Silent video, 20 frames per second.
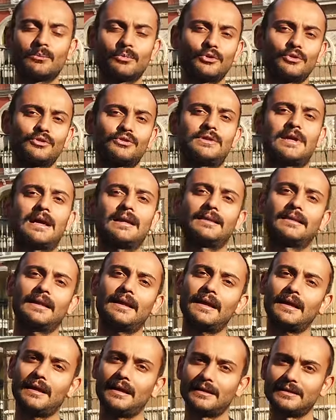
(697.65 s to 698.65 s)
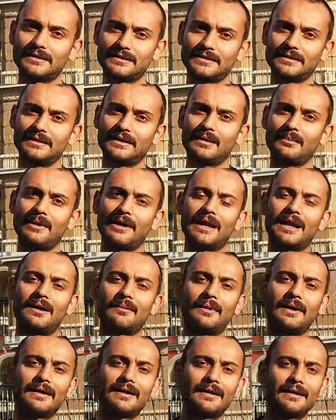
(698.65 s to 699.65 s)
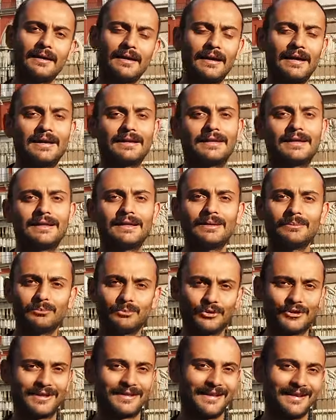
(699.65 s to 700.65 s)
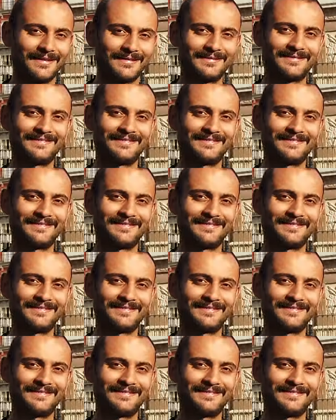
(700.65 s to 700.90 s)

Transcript: Bu yüzden de anısıyla beraber heykeli burada.